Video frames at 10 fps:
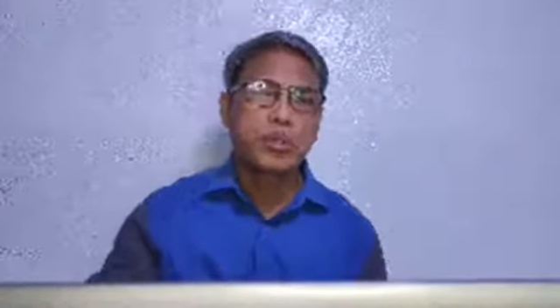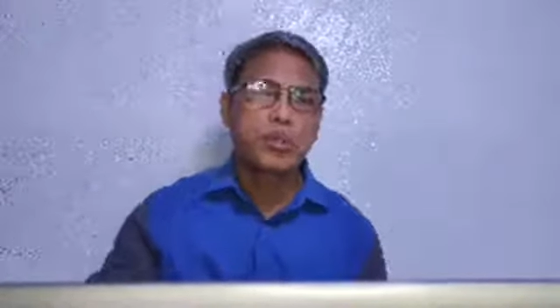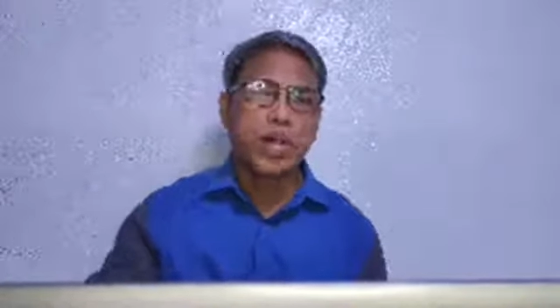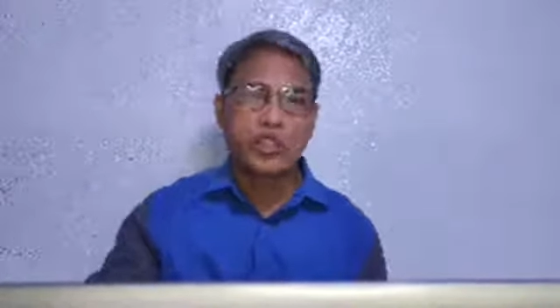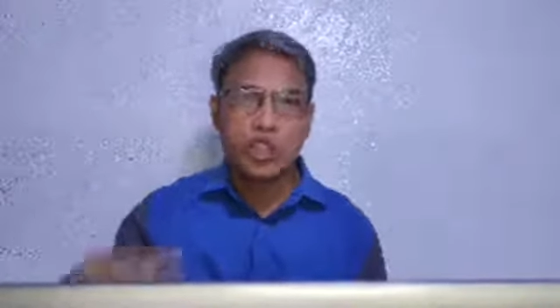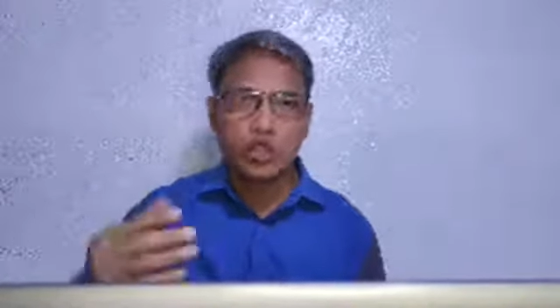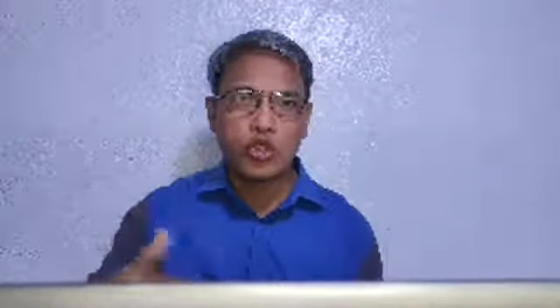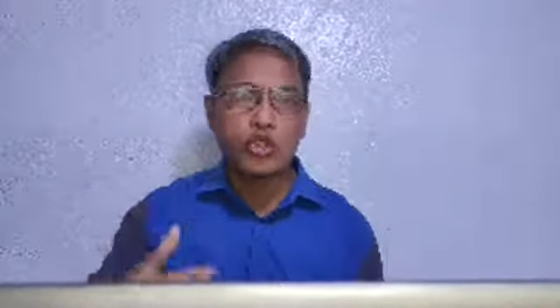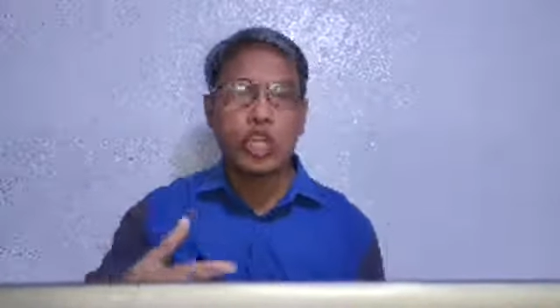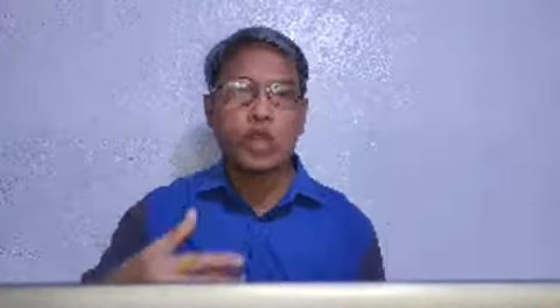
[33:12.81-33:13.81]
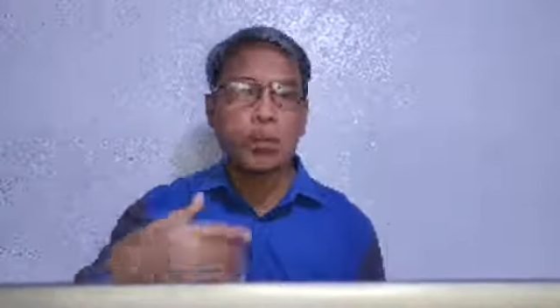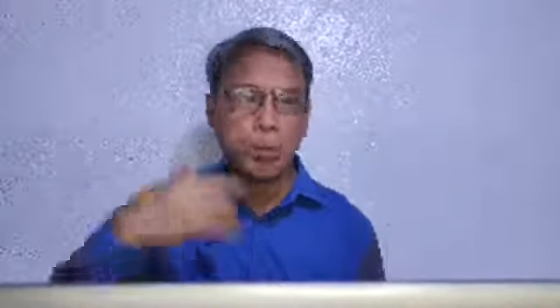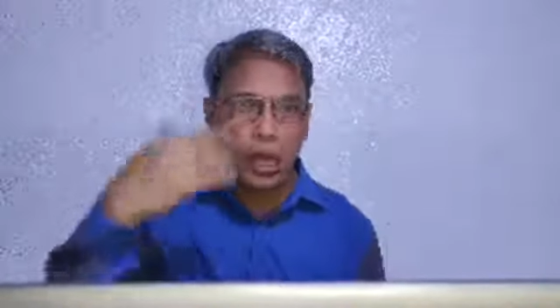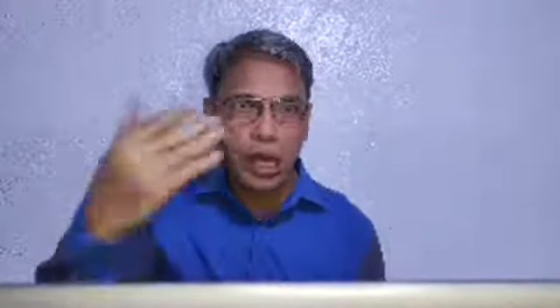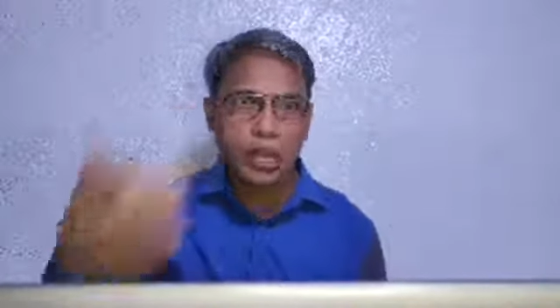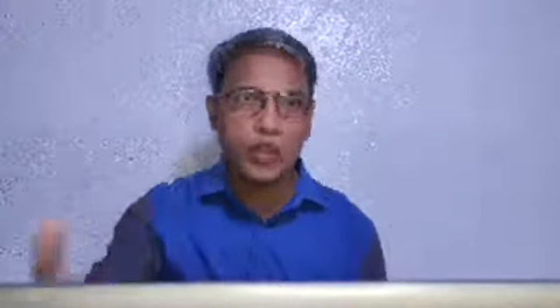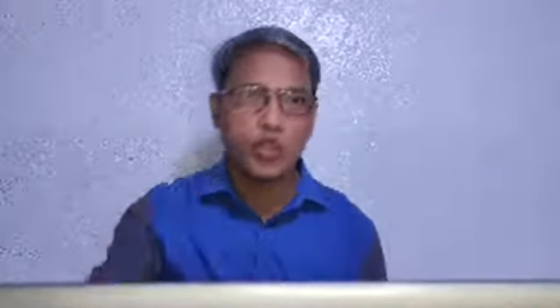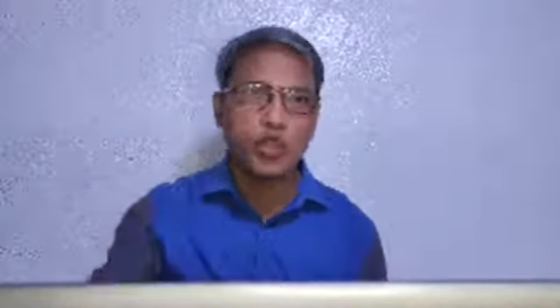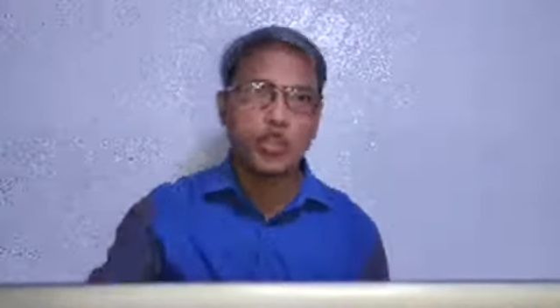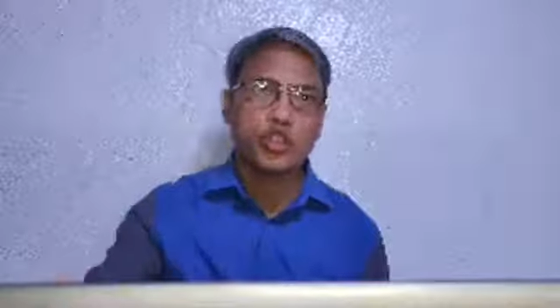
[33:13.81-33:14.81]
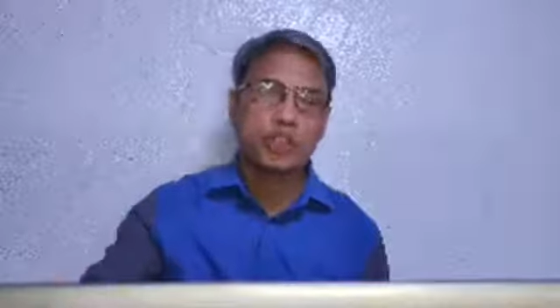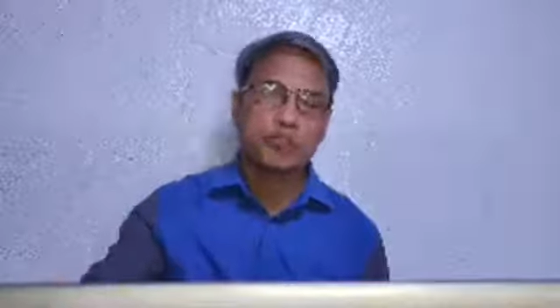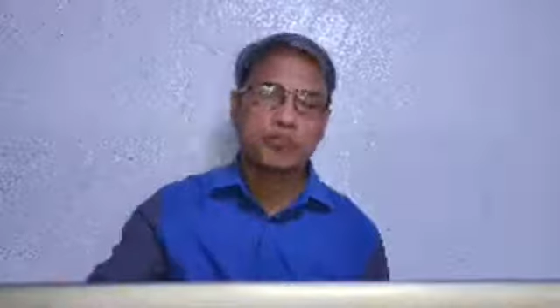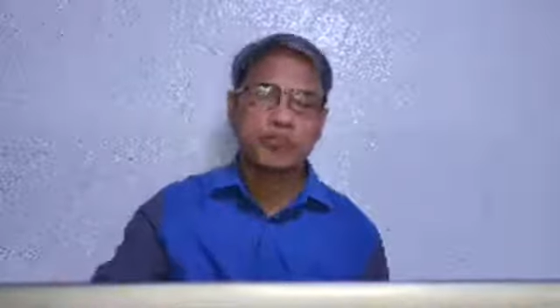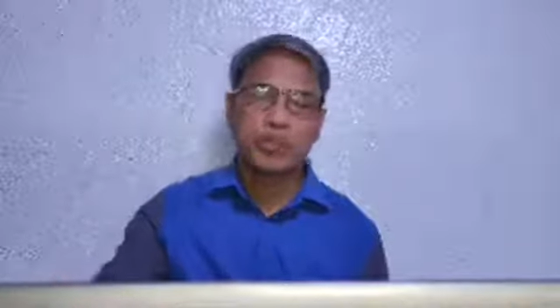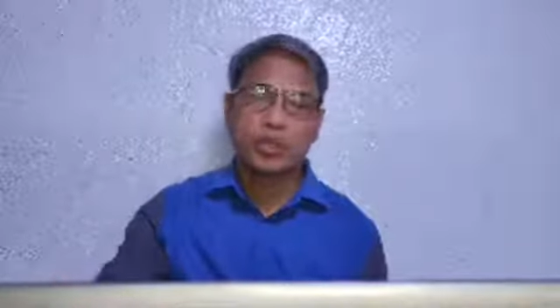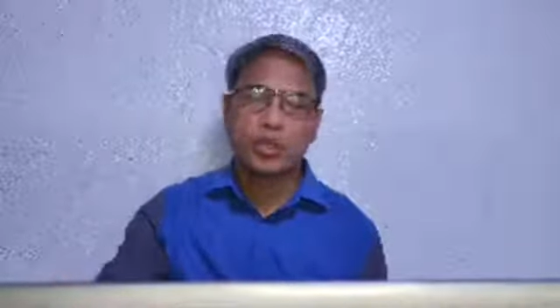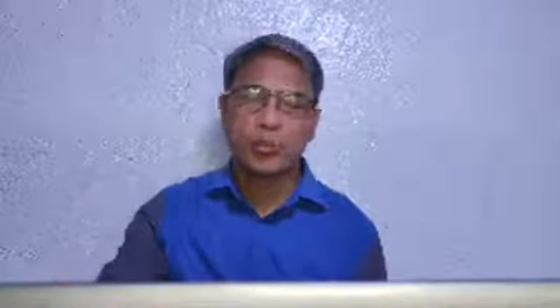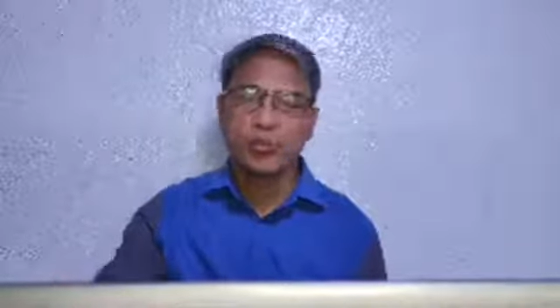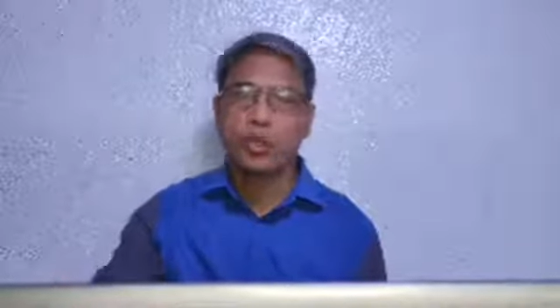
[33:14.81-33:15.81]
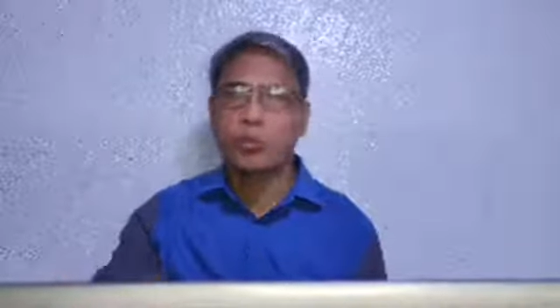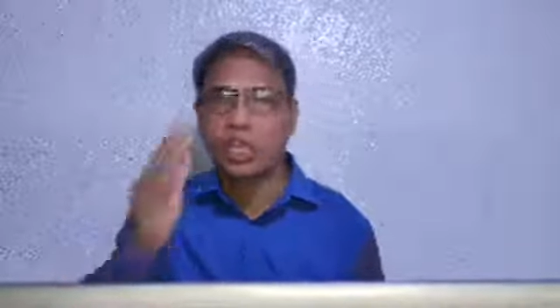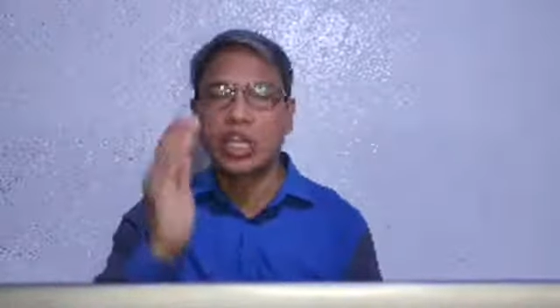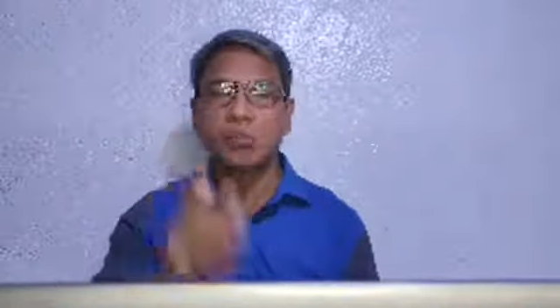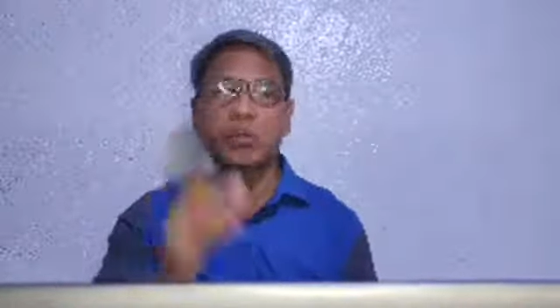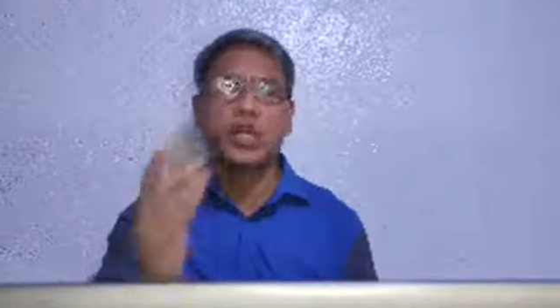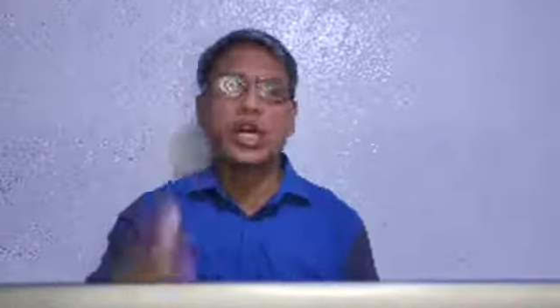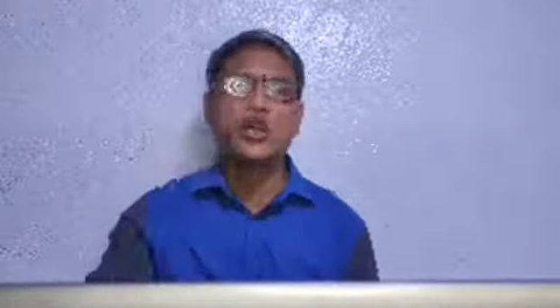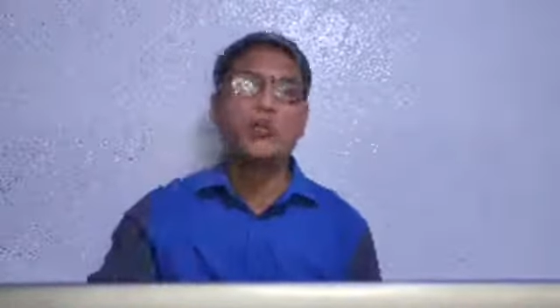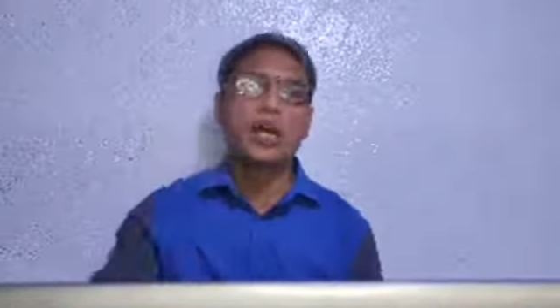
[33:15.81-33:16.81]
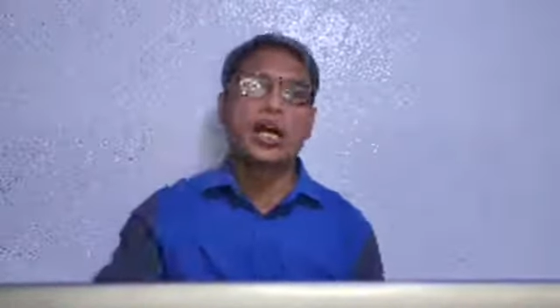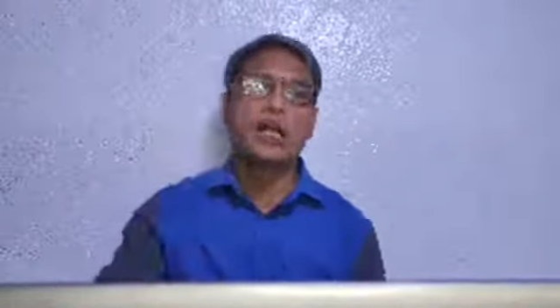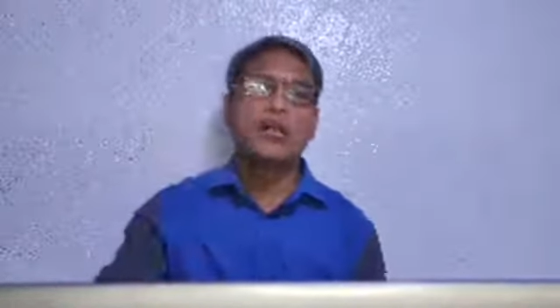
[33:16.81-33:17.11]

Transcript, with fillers: Nais ng Diyos na tayo pagpalain ng Diyos. Pero mag-ingat po tayo. Baka